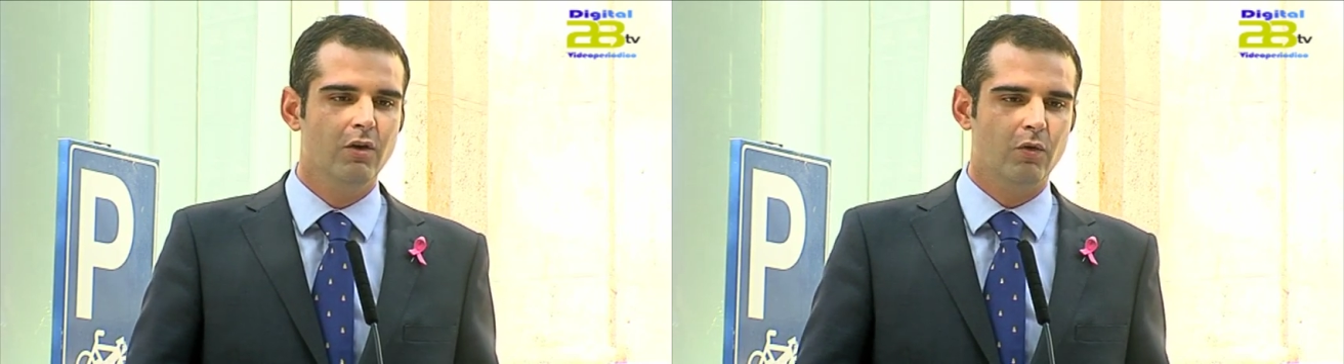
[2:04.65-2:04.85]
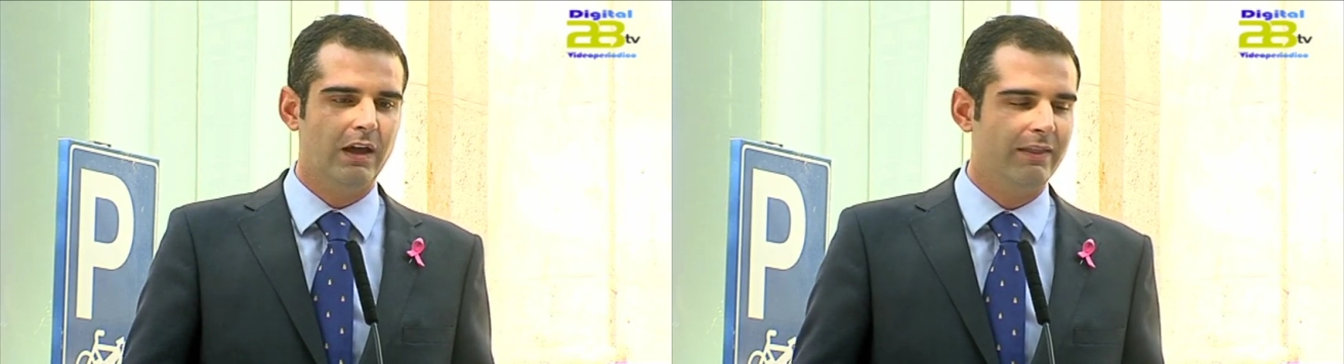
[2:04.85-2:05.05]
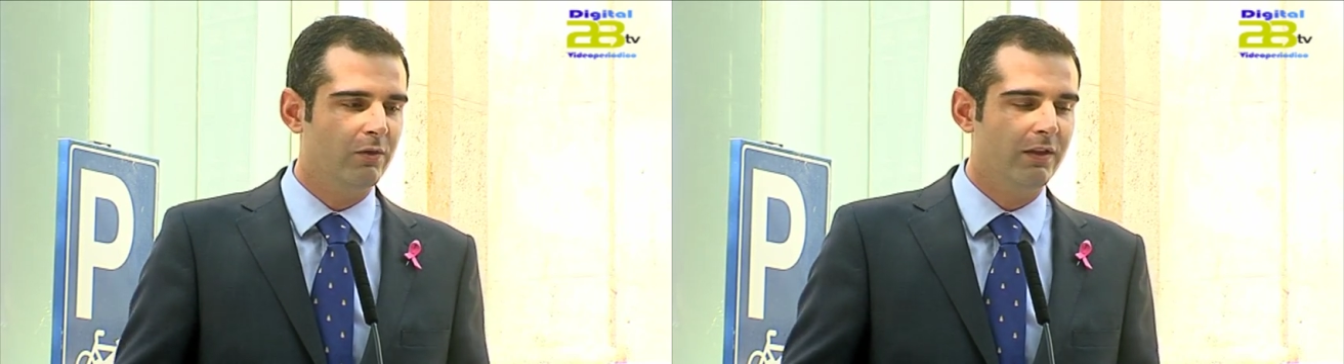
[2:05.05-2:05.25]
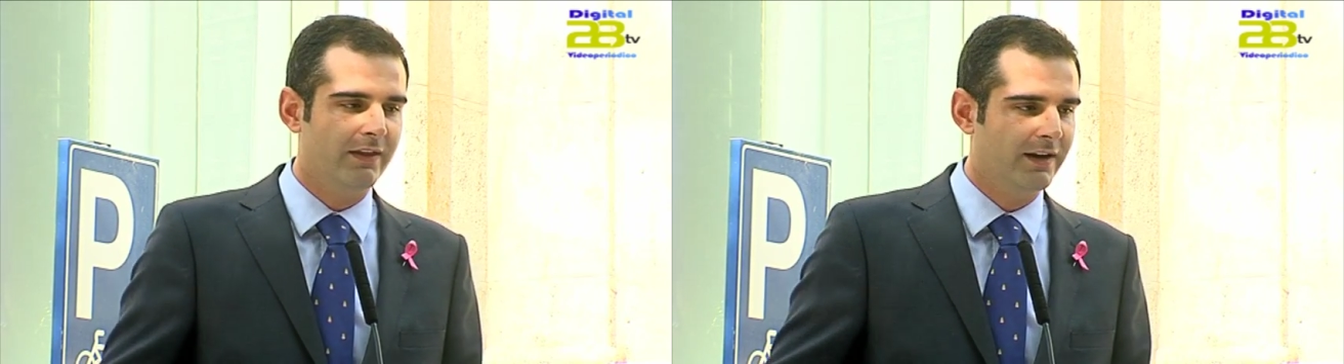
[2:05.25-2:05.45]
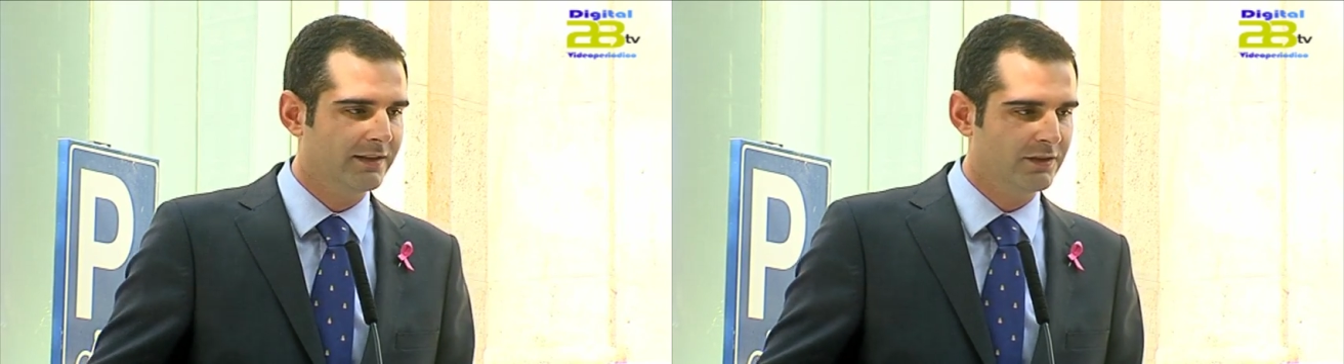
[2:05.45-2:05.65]
una deuda
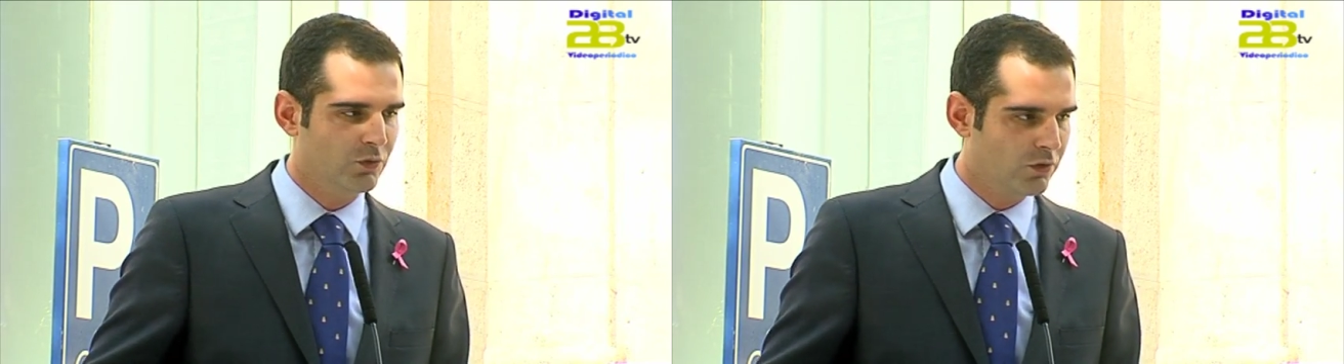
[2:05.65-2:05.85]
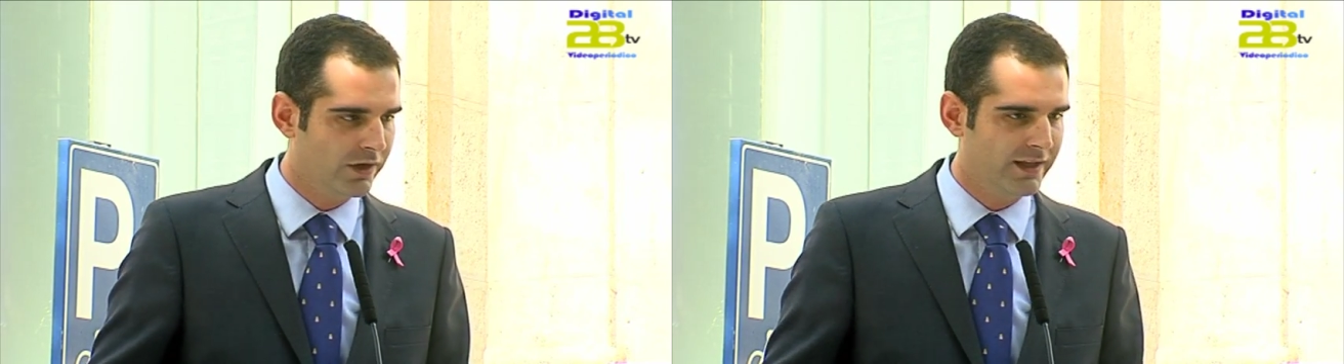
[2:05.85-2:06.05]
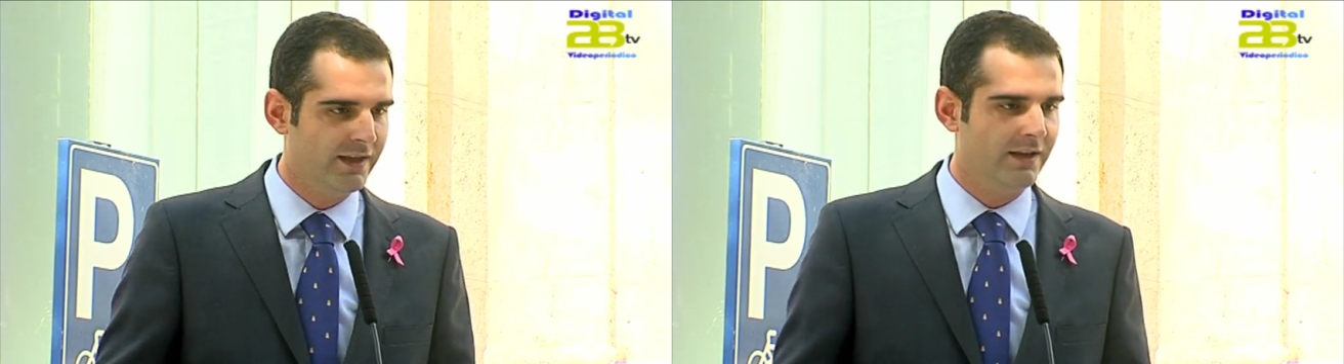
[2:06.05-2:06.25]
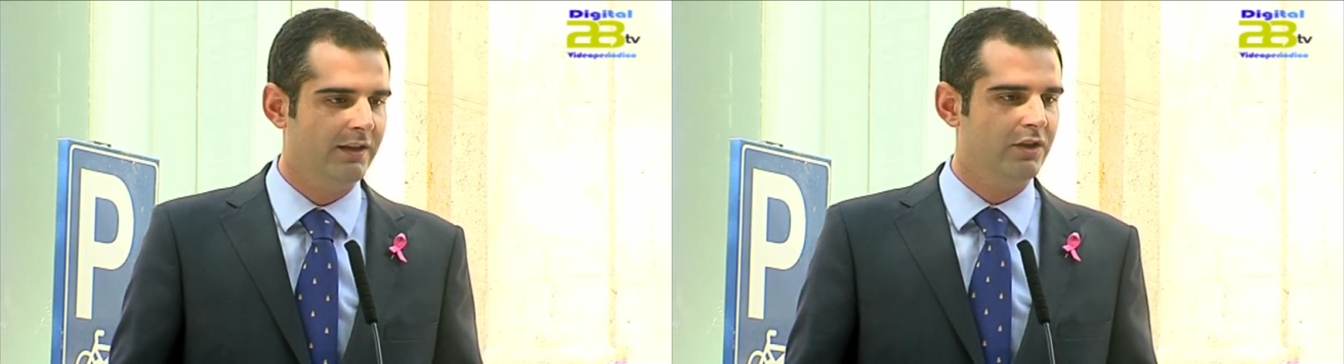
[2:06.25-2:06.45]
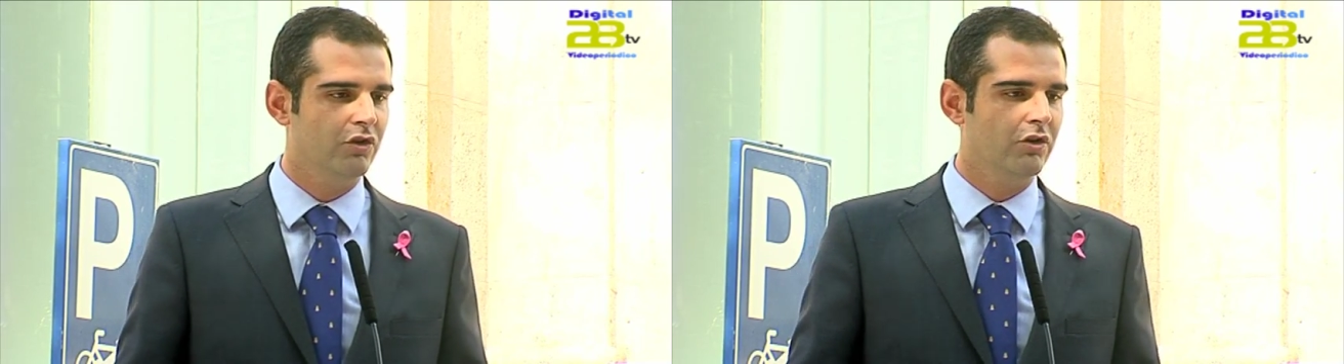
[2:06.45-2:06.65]
de gratitud con ella
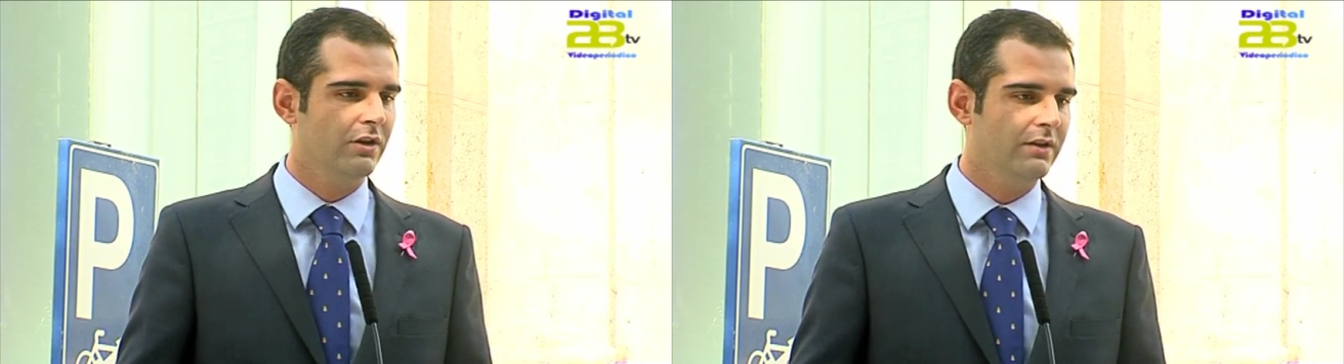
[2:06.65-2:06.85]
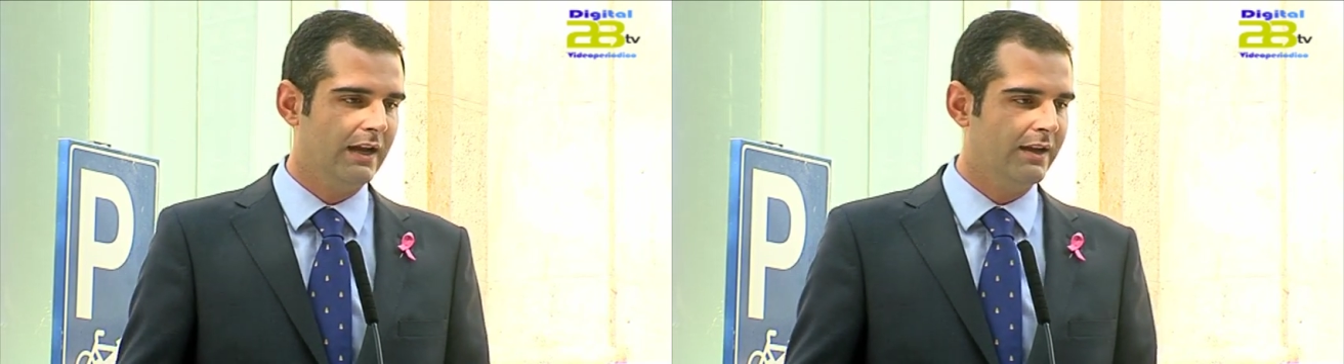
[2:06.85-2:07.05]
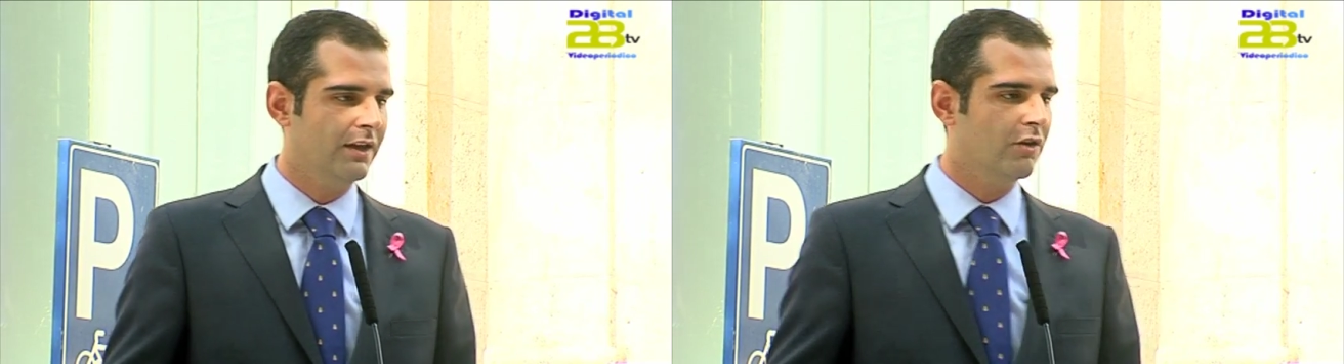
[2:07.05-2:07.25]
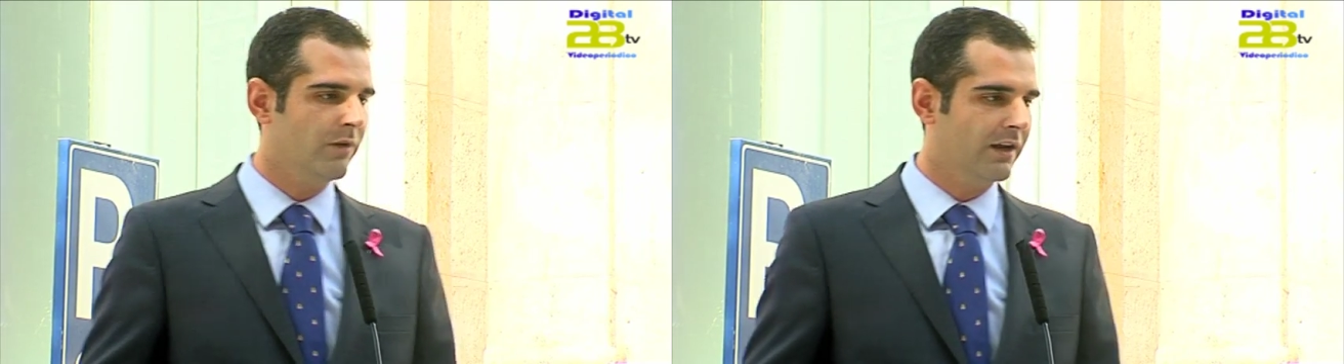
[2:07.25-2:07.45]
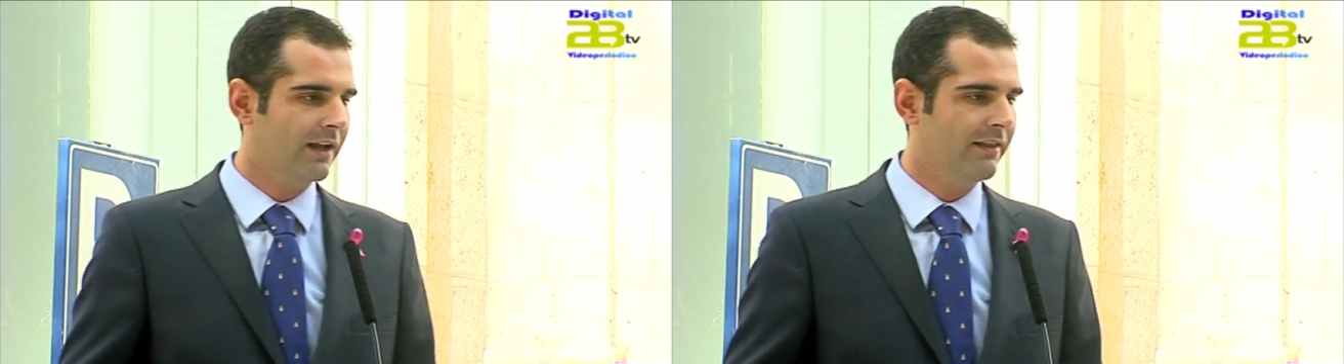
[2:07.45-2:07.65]
y yo hoy, aquí como
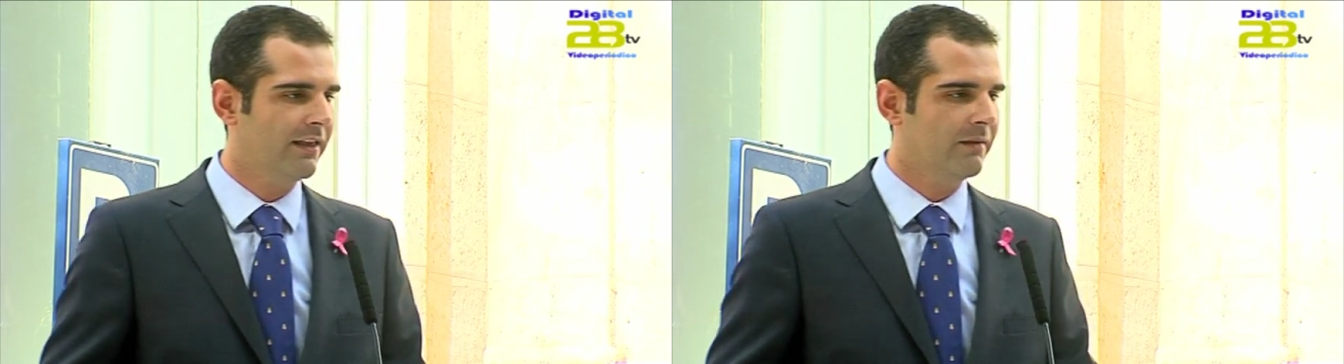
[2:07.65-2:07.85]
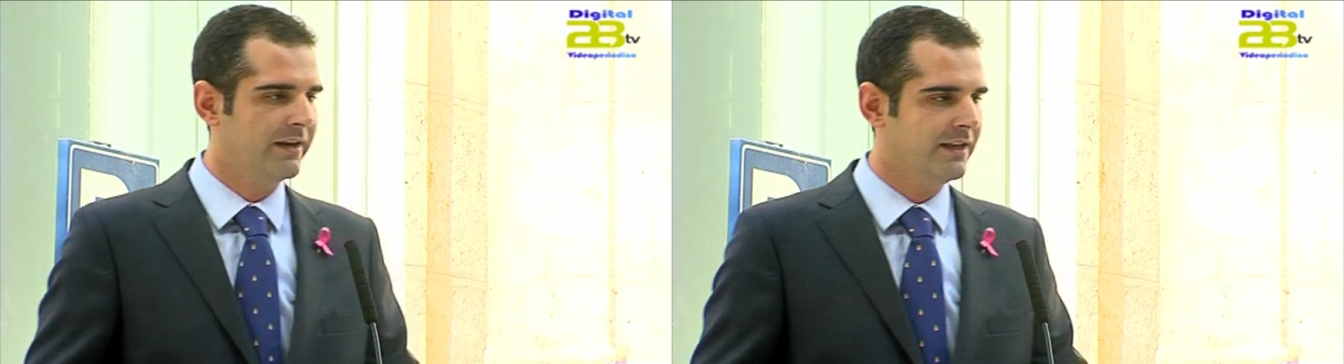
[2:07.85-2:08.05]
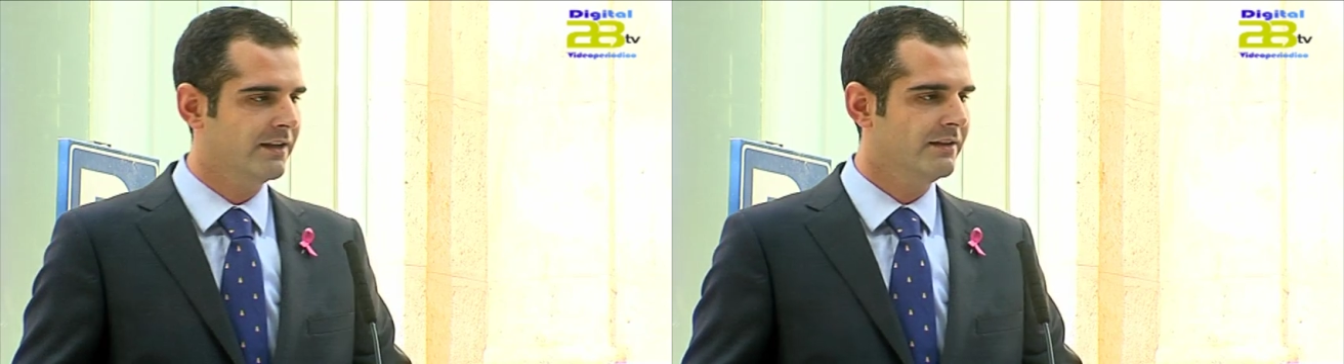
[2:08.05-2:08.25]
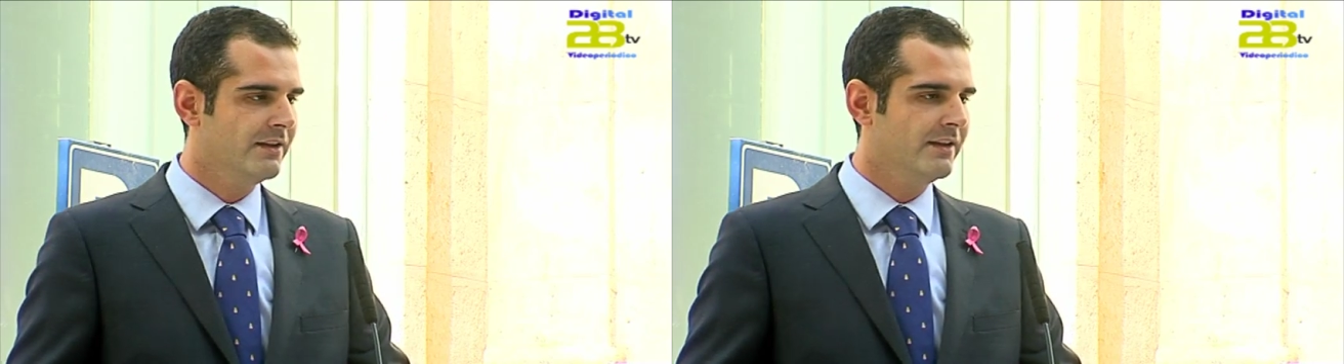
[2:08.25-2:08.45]
alcalde de Almería,